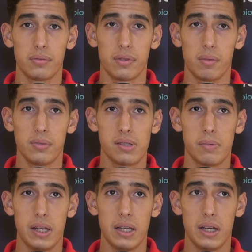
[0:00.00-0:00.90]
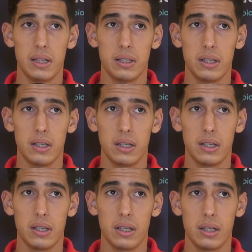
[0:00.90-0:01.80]
فبالنسبه لي
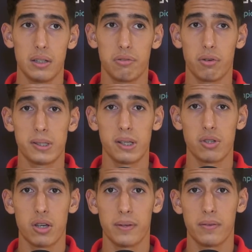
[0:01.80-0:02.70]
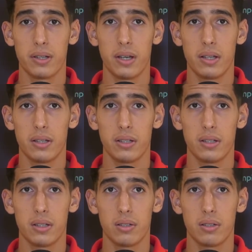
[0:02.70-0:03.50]
هذه هذه فرصه وشرف لنا اننا